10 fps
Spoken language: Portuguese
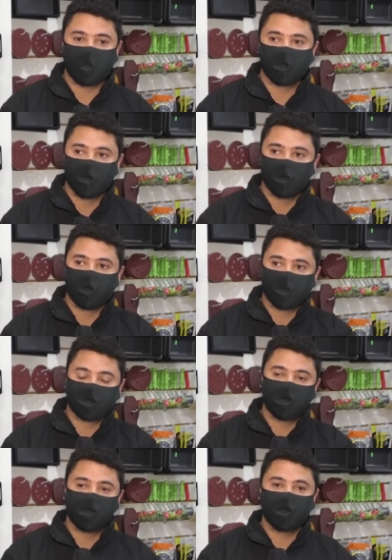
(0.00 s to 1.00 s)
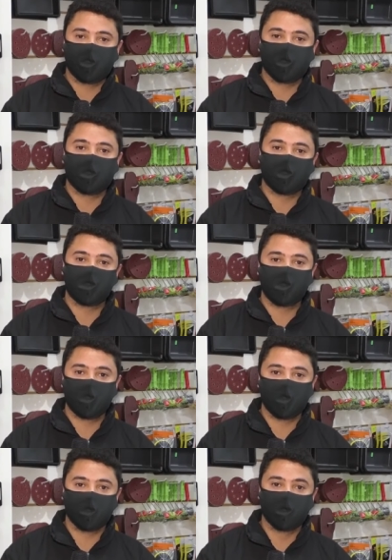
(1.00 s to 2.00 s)
é, tem uma bastante variedade
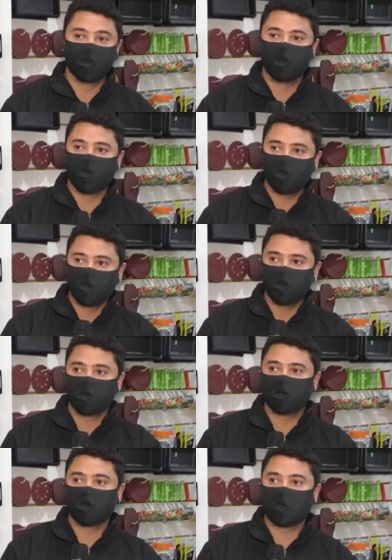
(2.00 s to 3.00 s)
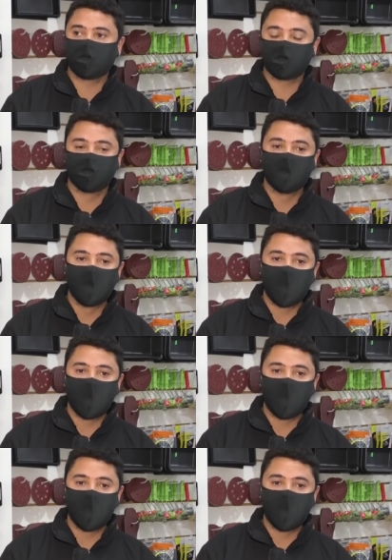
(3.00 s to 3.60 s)
de produtos, no caso